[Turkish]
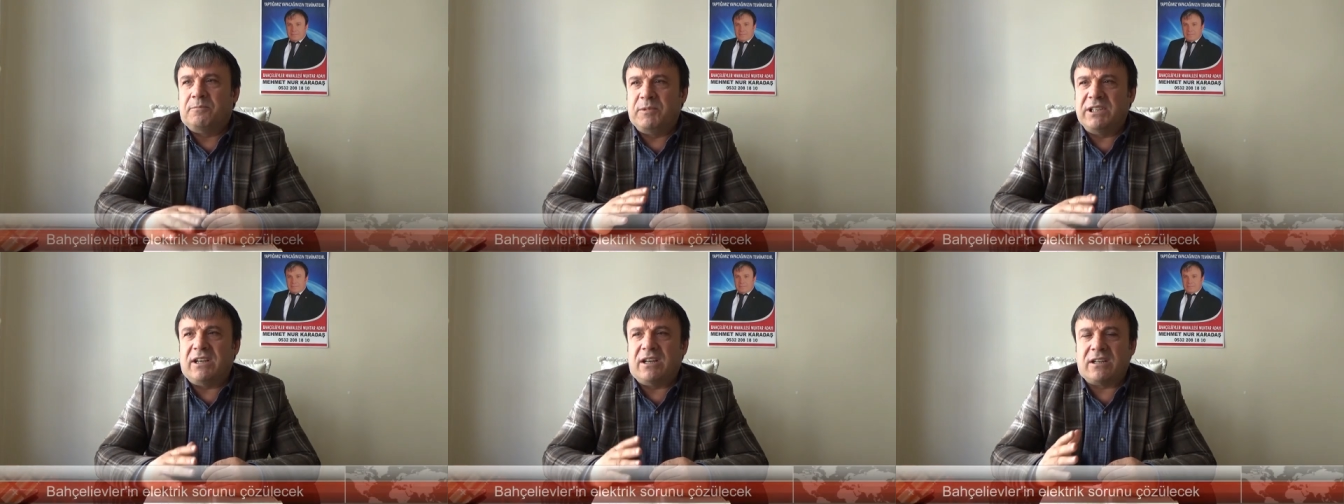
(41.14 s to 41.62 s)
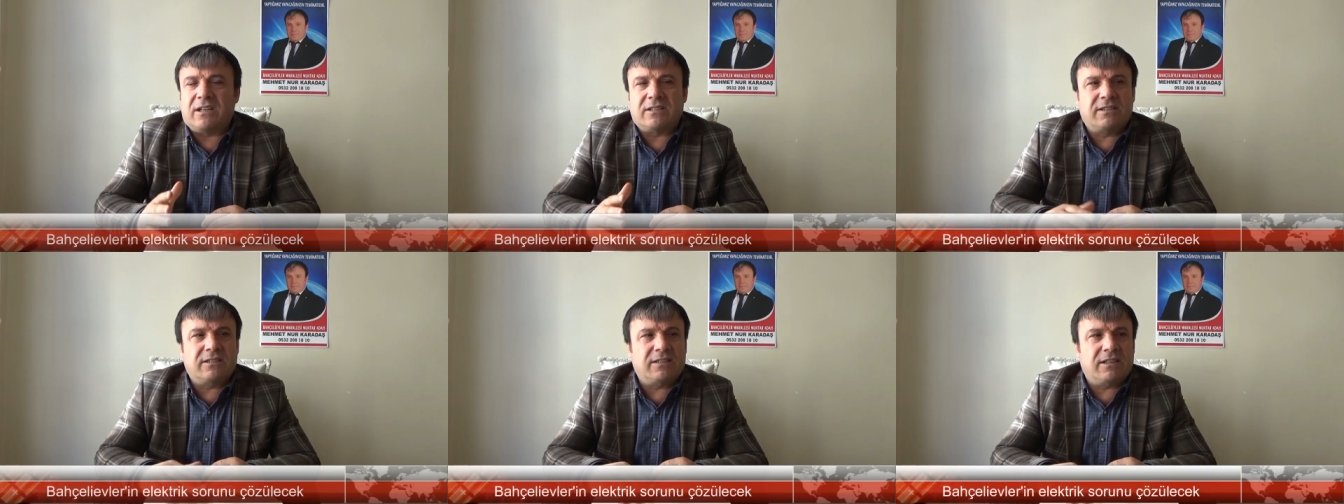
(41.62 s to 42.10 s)
bina
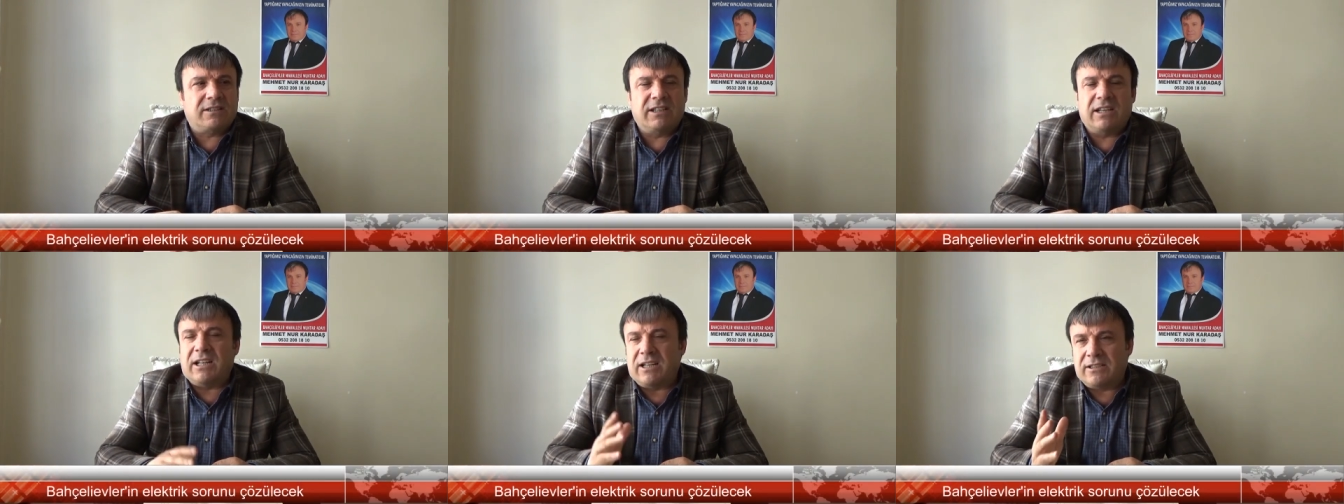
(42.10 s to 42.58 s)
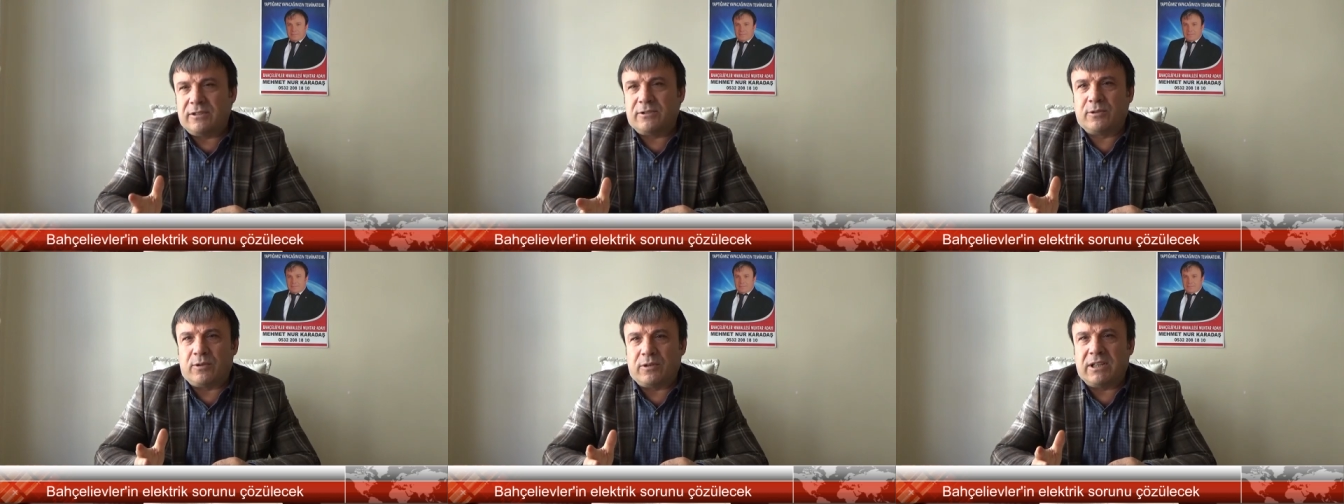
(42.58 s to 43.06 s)
arkasındaki elektrik
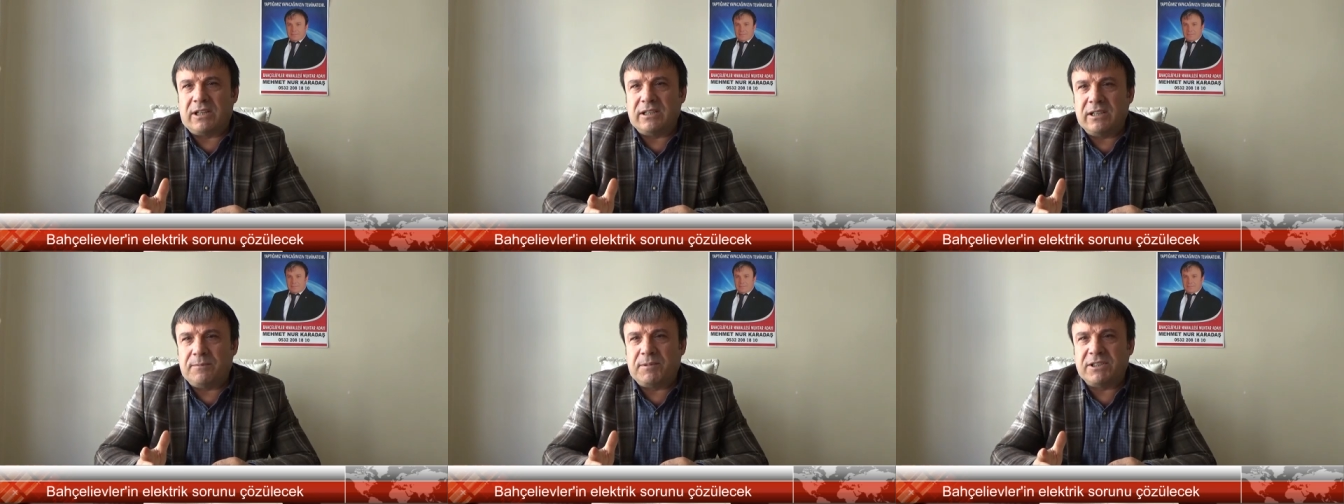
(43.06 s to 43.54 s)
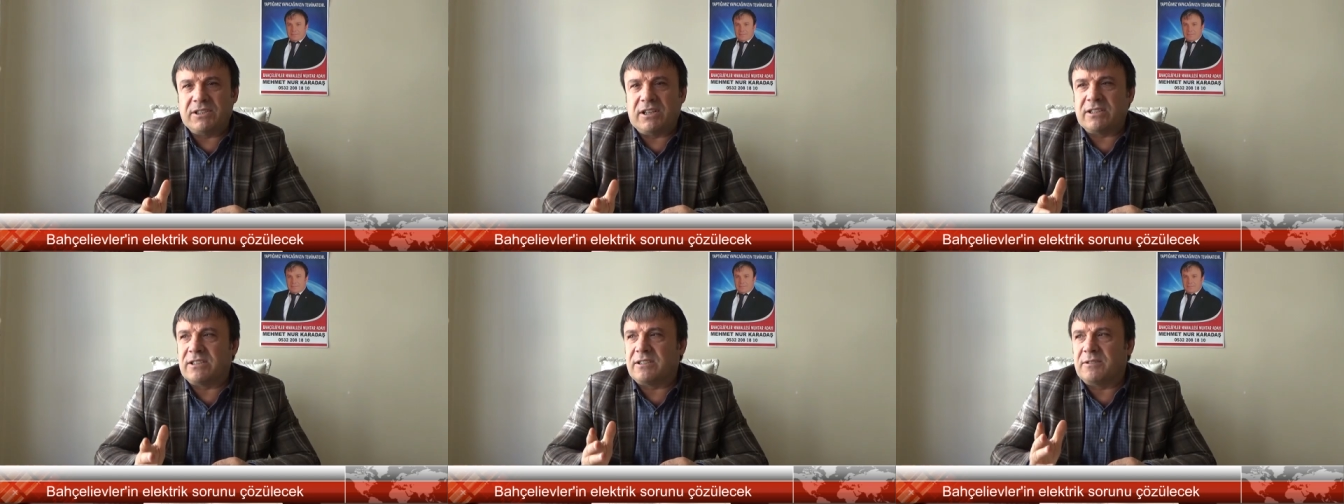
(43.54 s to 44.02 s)
sorunlarını
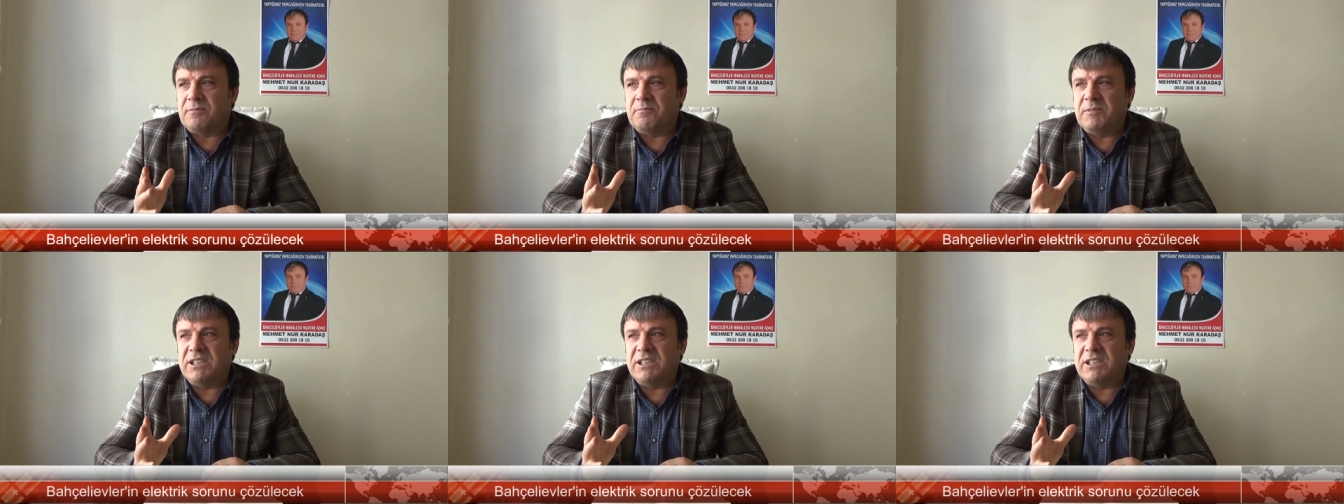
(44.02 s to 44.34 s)
yapacağız.